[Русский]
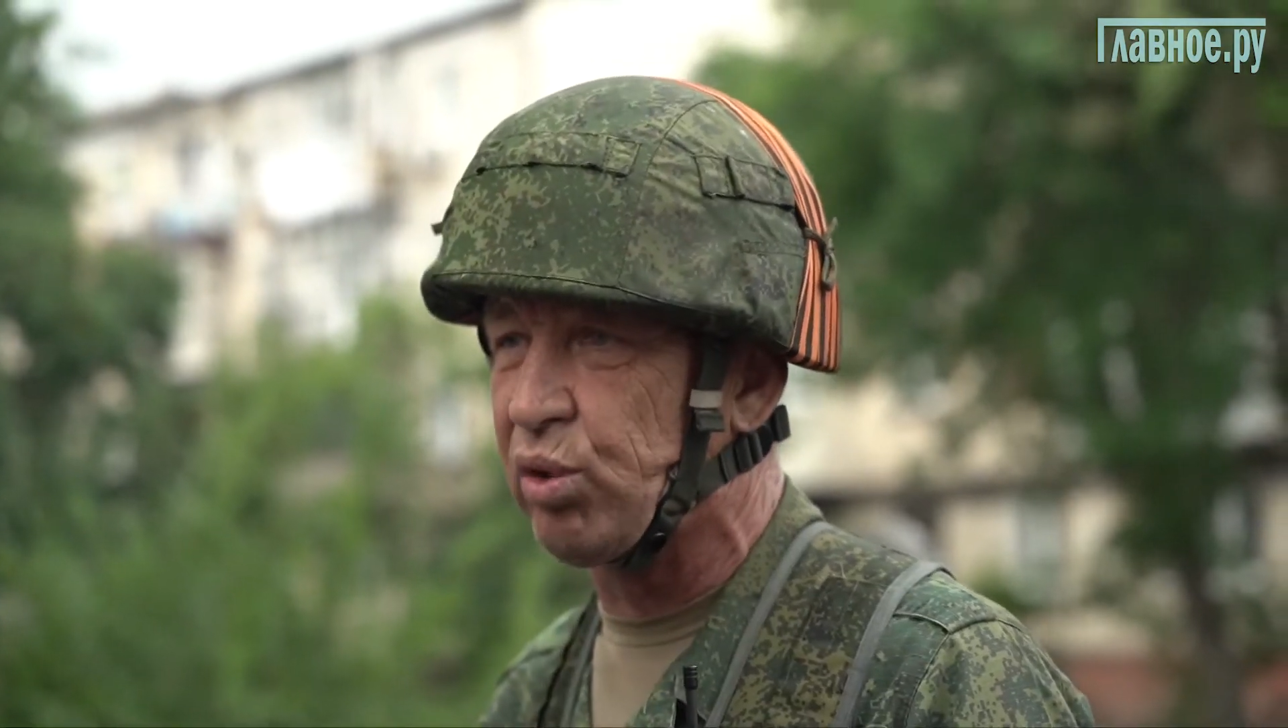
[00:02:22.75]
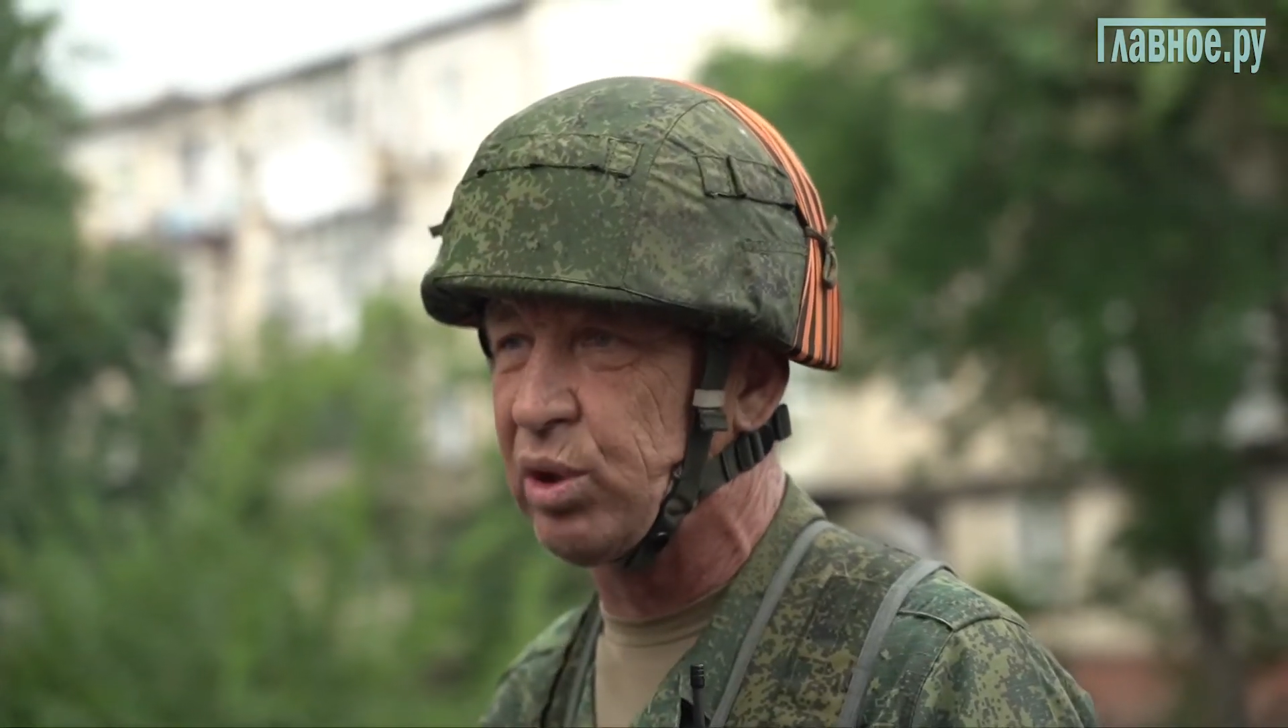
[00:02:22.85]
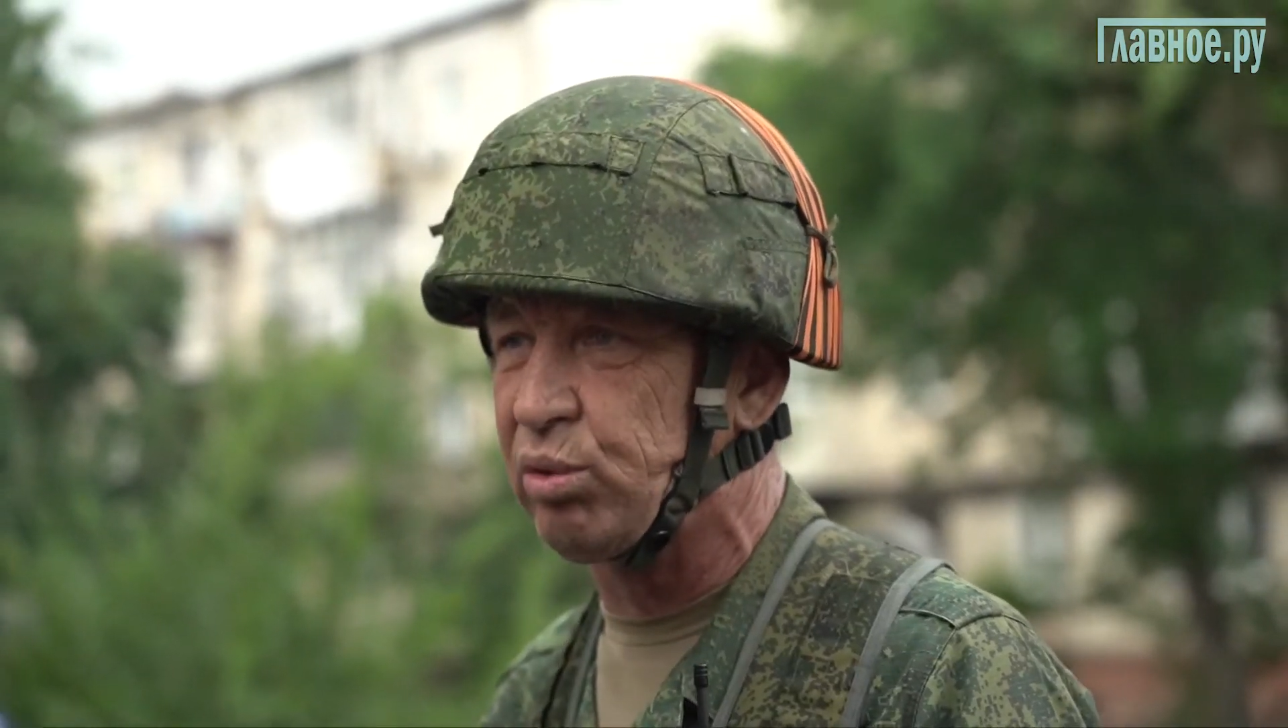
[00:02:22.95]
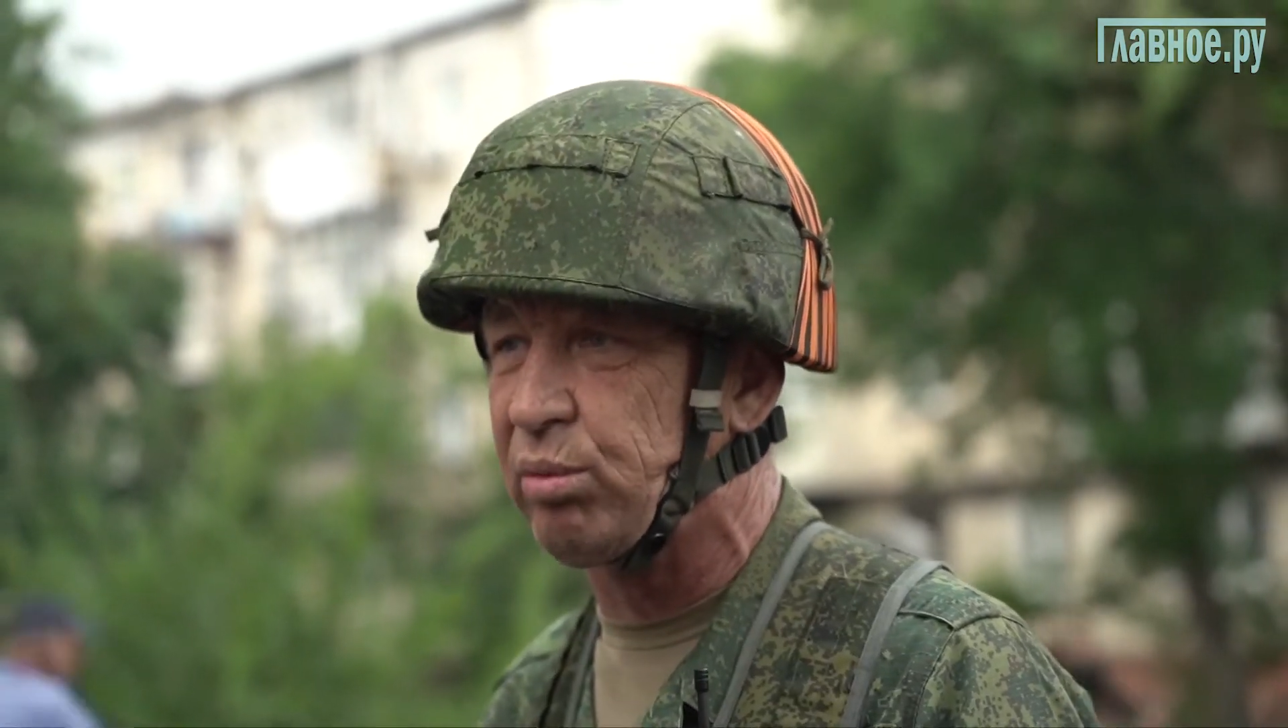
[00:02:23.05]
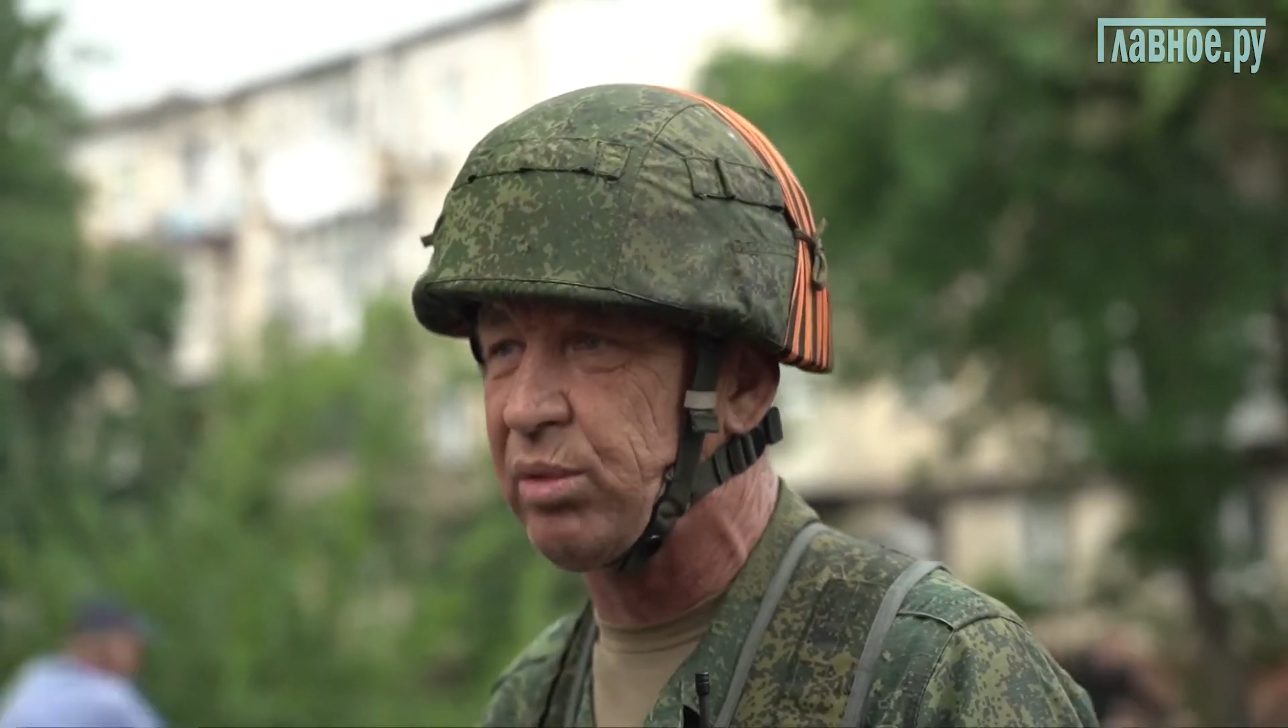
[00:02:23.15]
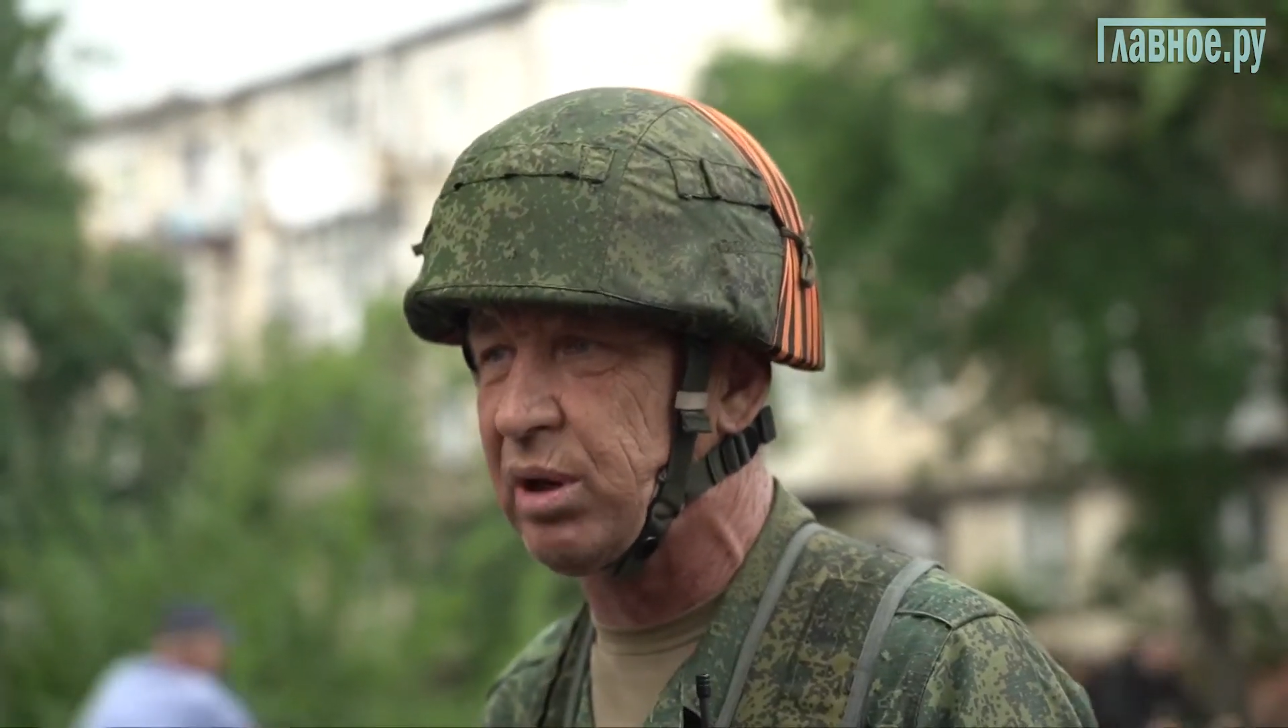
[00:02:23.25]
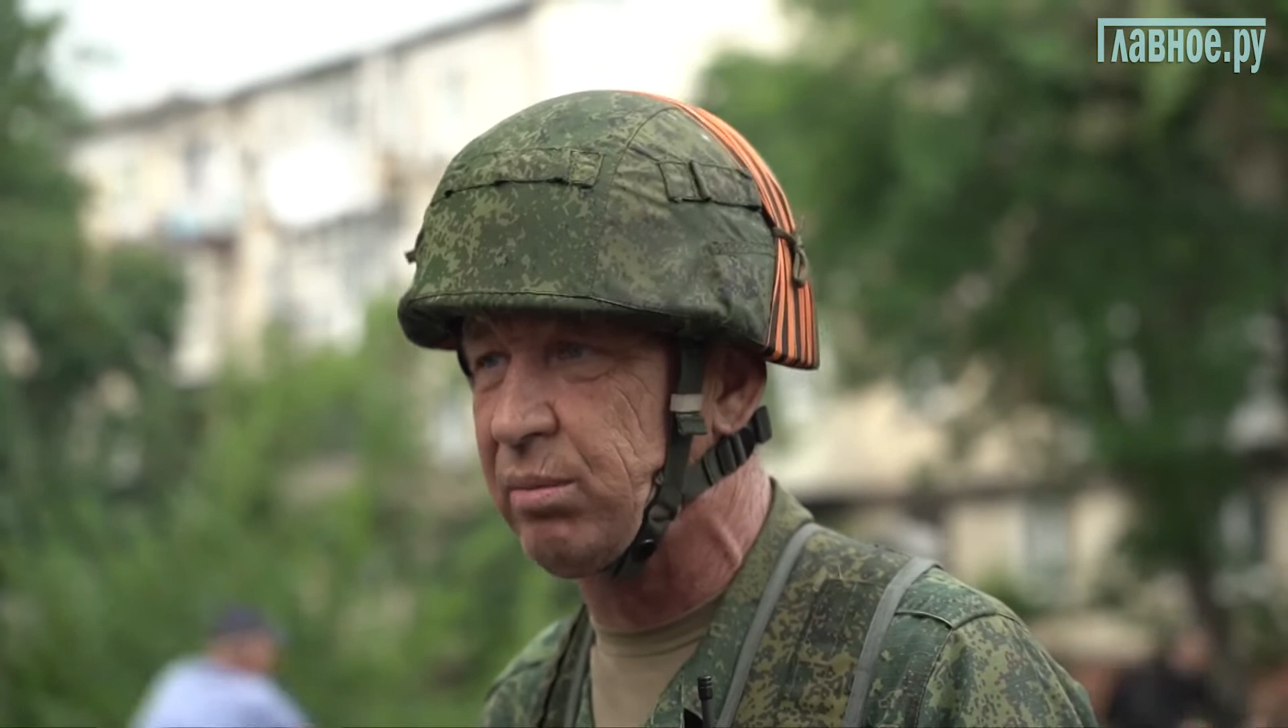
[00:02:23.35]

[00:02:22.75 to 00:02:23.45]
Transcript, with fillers: одну мы